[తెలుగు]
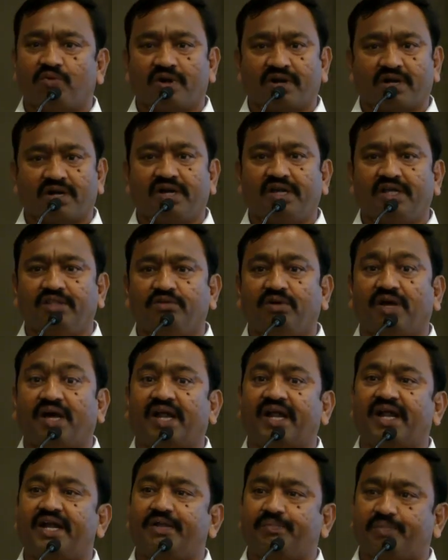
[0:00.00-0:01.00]
కొనట్లేదు
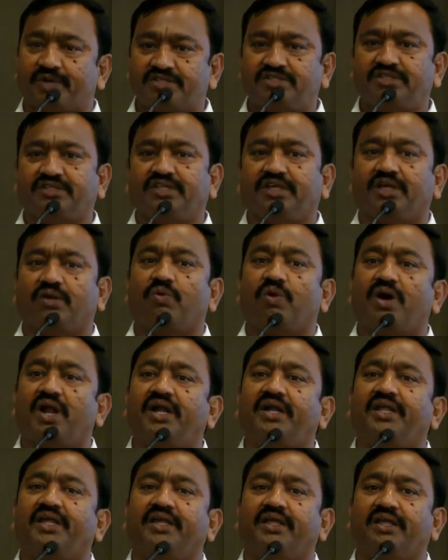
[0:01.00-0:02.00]
అలాంటి పరిస్థితి
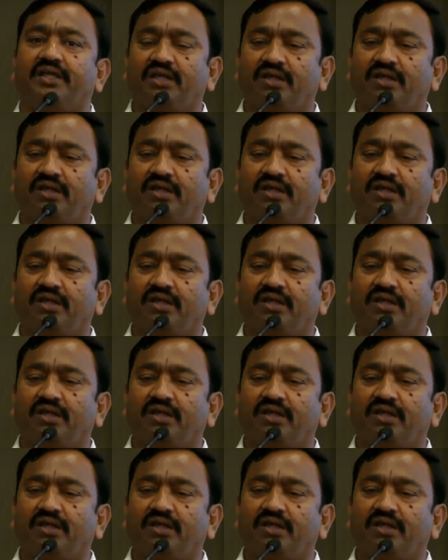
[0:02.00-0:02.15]
క్వాలిటీ